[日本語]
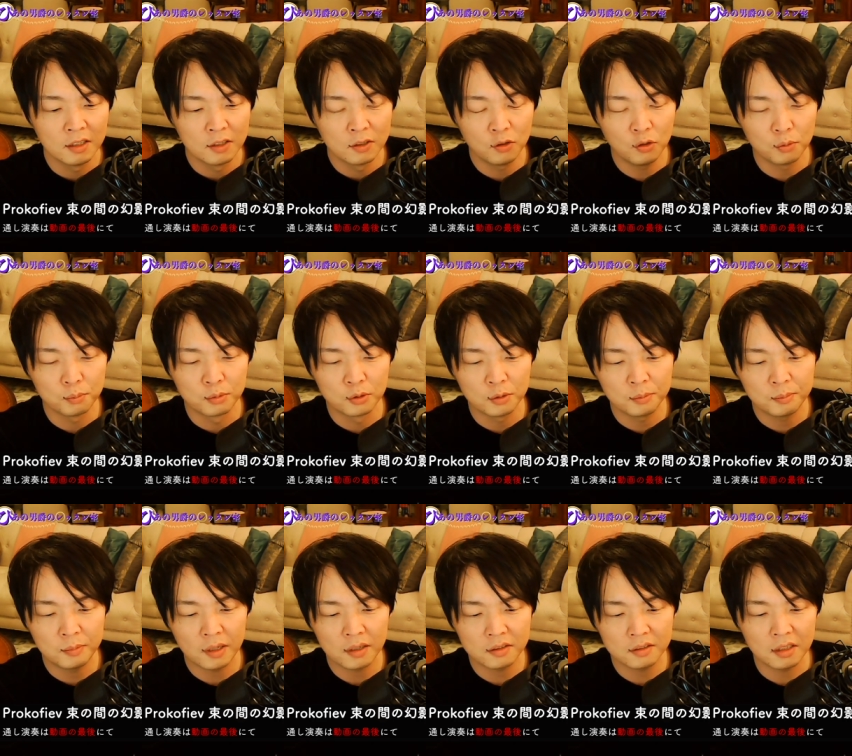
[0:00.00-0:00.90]
の文
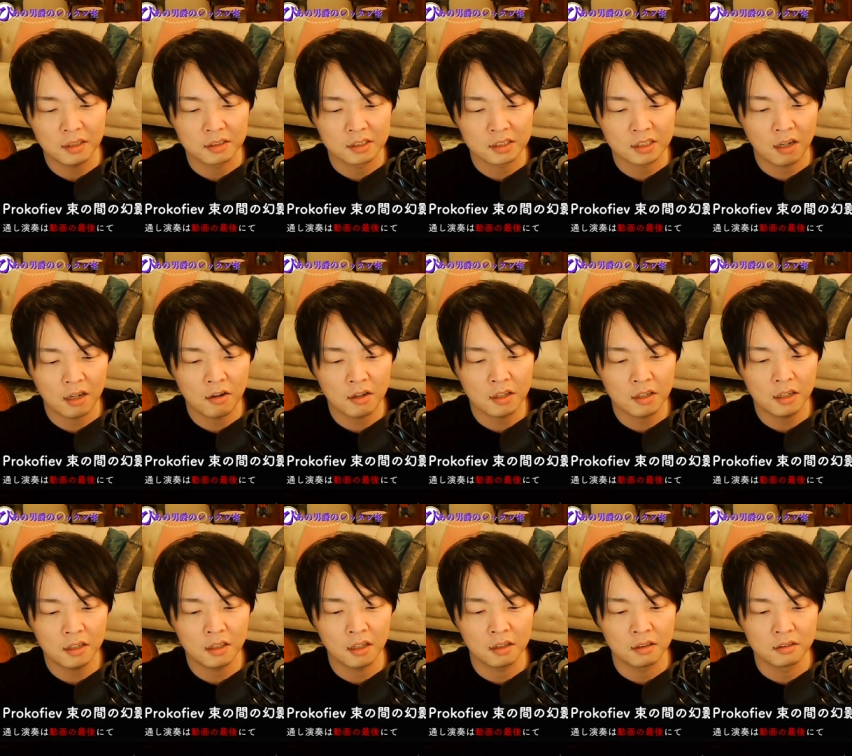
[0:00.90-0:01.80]
脈で使わな
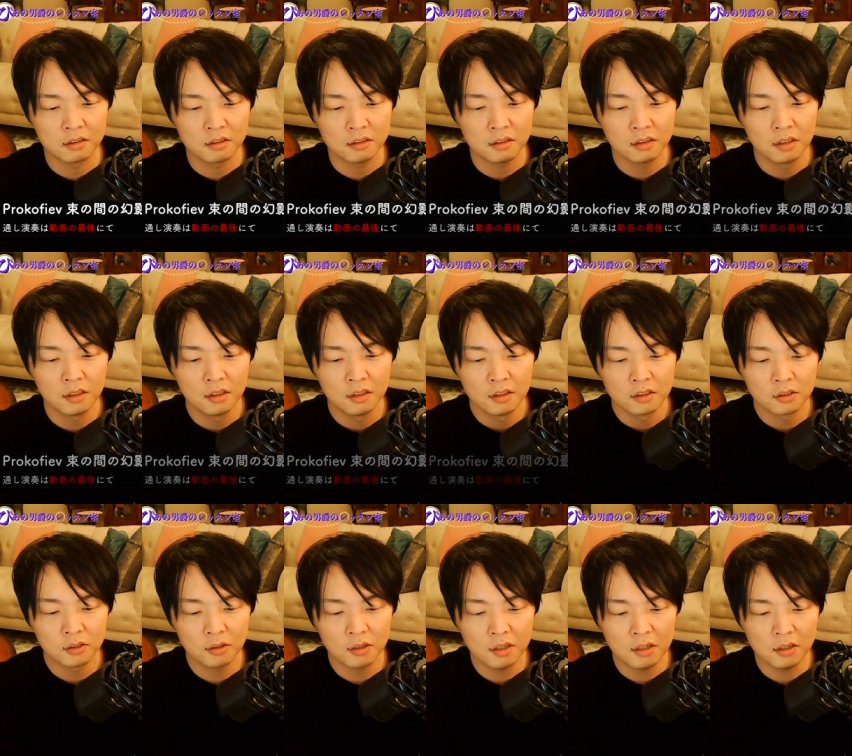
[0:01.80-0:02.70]
いでいる。
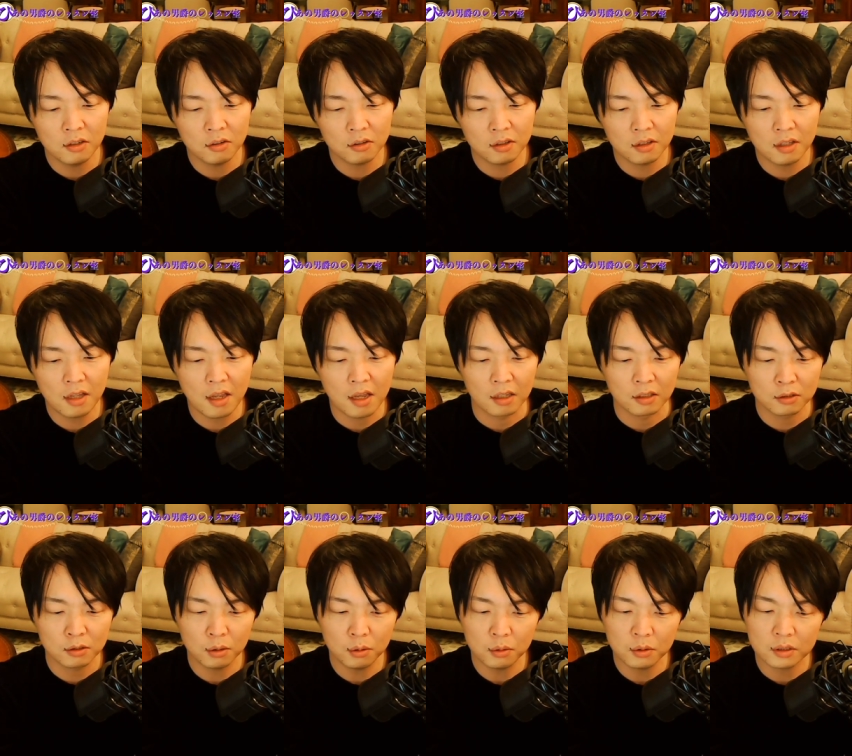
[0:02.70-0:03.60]
それによって、
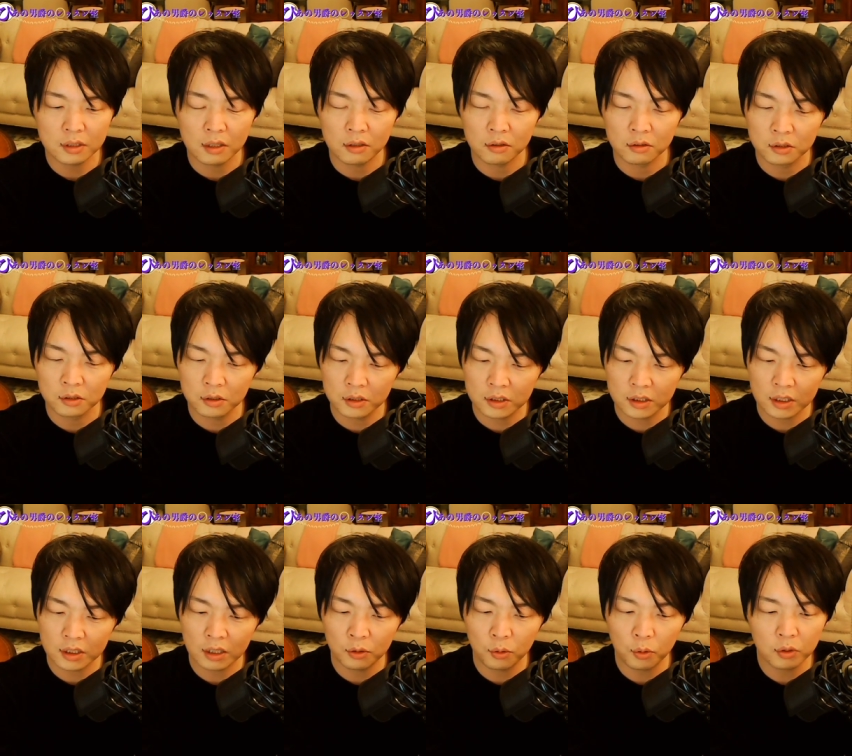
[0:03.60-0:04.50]
調整の中心
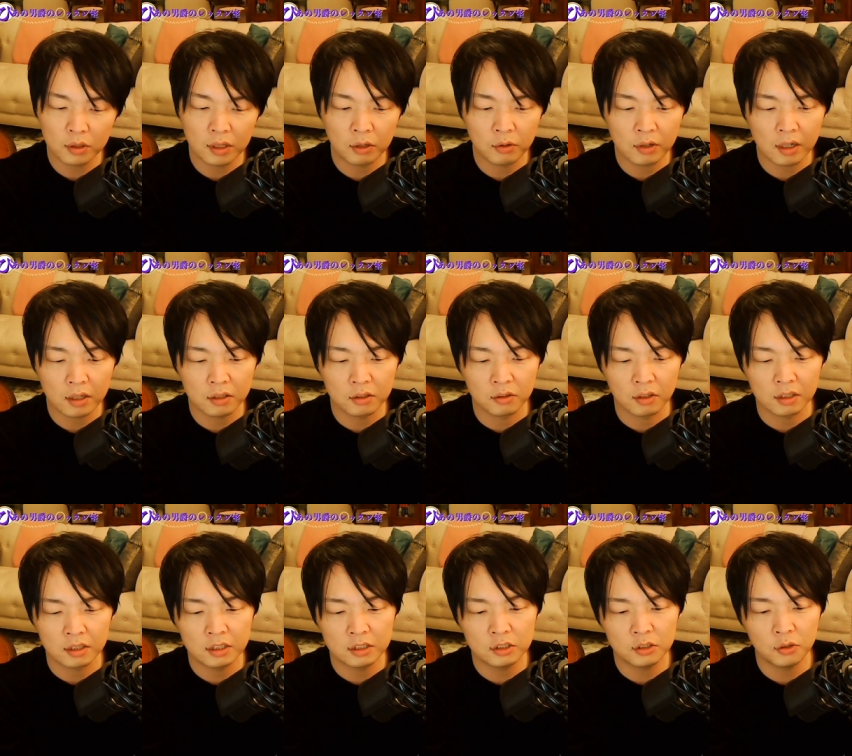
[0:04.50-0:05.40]
がどこなのかっていうのが
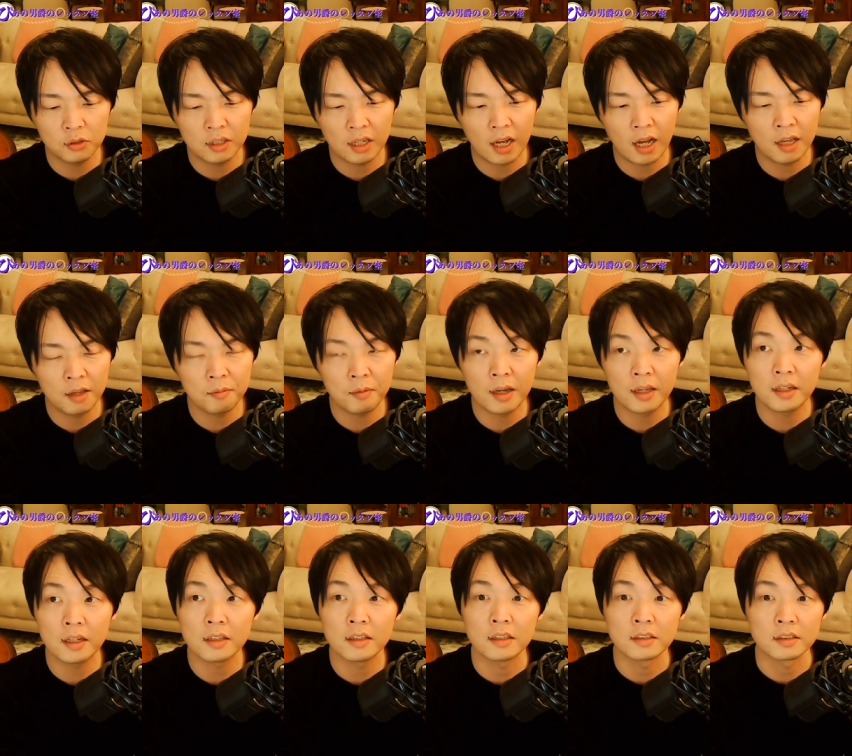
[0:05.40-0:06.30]
非常に曖昧
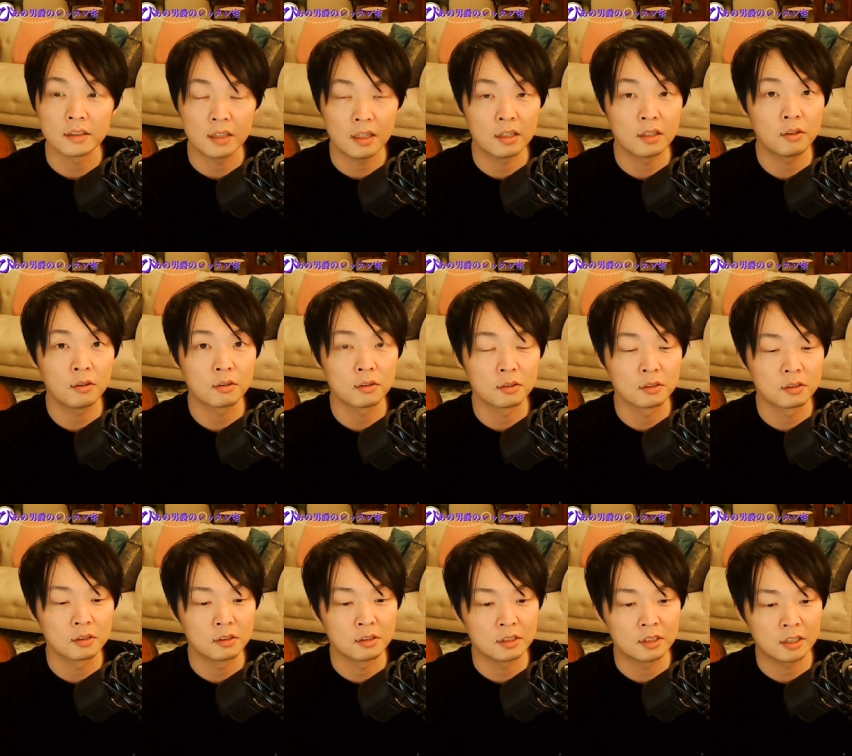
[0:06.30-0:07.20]
なんですね、一曲を
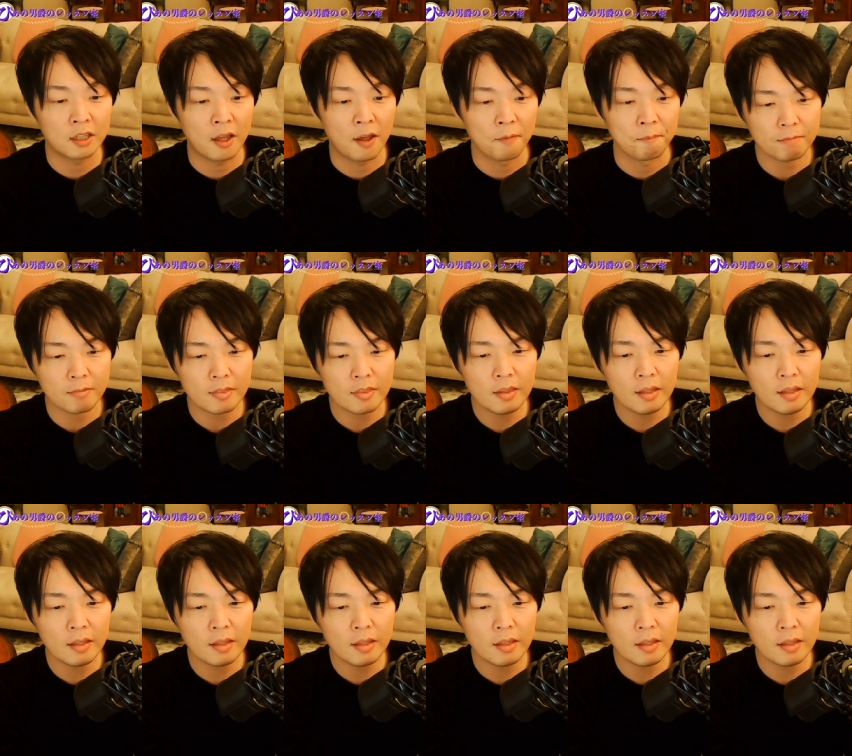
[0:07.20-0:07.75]
通じて。